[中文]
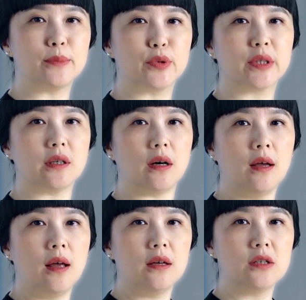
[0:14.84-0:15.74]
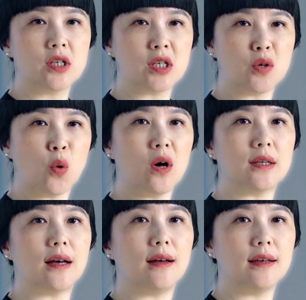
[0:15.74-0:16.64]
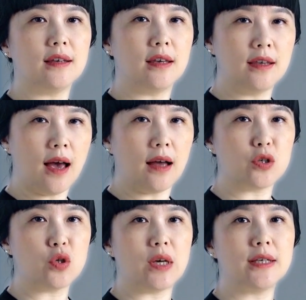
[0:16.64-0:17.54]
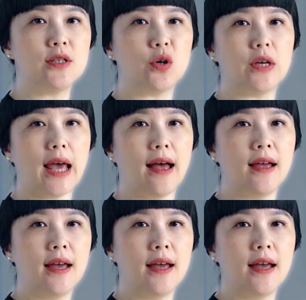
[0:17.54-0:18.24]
慕课《吃货的营养学修养》。